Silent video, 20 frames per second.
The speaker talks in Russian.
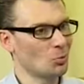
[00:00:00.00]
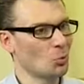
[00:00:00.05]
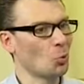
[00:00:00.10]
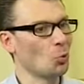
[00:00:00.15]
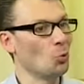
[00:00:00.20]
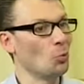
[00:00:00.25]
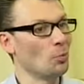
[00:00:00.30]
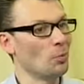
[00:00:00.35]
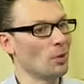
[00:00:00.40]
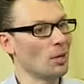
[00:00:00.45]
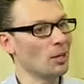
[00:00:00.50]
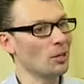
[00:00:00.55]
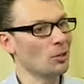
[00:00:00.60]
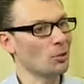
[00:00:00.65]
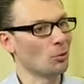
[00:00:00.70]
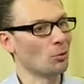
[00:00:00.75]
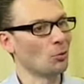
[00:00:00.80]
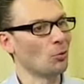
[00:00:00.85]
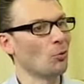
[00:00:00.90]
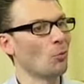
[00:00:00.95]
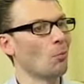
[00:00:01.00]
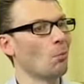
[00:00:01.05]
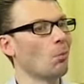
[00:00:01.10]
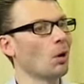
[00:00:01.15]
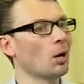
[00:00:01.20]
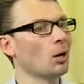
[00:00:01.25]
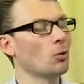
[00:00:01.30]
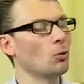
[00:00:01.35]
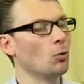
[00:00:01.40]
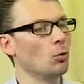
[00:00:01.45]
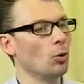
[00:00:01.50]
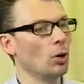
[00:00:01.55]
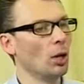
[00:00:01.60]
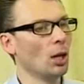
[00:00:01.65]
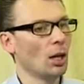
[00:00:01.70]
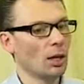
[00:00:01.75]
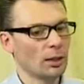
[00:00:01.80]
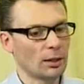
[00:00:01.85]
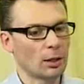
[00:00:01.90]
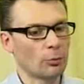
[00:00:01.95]
умею, могу.
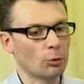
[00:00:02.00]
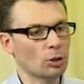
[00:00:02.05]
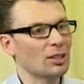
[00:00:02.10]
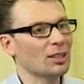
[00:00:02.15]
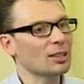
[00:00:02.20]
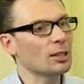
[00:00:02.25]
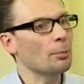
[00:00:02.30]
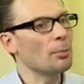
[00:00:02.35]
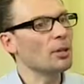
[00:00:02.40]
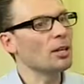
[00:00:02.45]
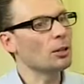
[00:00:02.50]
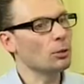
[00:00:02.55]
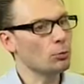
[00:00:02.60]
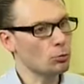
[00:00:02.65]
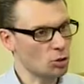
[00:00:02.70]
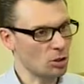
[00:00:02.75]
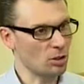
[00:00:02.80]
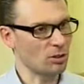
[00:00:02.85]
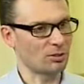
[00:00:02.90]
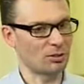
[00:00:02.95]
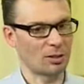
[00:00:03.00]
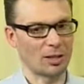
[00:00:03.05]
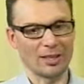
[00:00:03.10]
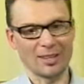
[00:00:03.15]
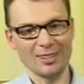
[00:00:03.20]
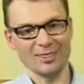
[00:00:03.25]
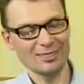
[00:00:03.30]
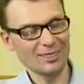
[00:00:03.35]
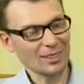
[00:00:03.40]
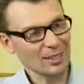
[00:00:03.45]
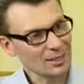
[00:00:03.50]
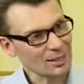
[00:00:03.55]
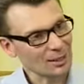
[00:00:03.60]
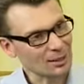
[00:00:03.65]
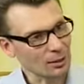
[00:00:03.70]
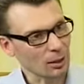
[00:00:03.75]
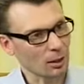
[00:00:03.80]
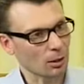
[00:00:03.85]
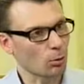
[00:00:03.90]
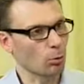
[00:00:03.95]
Так вот, надо переключиться из этих
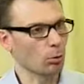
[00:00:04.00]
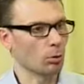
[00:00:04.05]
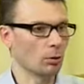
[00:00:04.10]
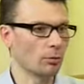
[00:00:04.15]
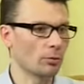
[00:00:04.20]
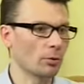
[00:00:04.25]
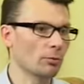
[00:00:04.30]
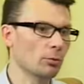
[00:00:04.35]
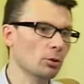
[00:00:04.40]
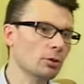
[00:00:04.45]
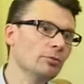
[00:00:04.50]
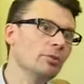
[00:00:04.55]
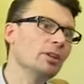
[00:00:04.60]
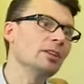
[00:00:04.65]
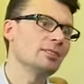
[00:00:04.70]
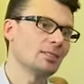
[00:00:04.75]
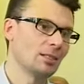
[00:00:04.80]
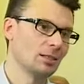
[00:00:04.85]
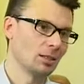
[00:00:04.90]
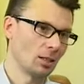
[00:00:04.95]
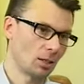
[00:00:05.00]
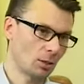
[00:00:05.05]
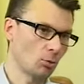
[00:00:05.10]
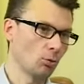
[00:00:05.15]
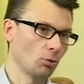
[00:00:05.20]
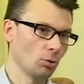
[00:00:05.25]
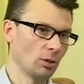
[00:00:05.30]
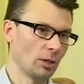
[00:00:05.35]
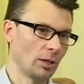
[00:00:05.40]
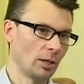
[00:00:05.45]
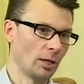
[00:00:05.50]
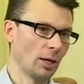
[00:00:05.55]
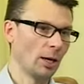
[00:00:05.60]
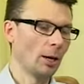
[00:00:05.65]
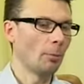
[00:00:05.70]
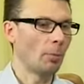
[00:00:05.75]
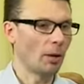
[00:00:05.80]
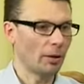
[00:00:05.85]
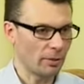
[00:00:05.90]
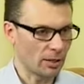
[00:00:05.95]
глаголов вот в эти глаголы.
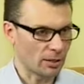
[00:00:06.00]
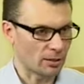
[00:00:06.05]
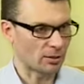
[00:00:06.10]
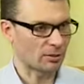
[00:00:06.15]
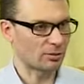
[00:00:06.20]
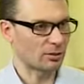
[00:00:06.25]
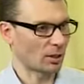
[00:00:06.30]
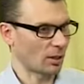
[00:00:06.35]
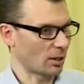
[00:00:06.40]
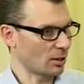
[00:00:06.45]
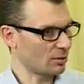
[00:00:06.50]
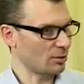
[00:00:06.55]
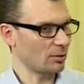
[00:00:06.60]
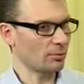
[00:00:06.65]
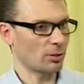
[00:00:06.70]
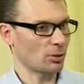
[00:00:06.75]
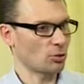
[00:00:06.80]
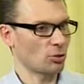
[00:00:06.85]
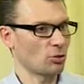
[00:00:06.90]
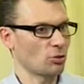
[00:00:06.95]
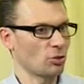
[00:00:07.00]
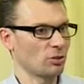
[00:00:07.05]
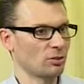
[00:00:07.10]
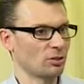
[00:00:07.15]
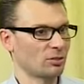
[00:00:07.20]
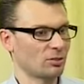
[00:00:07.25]
Поверьте, стресса в вашей жизни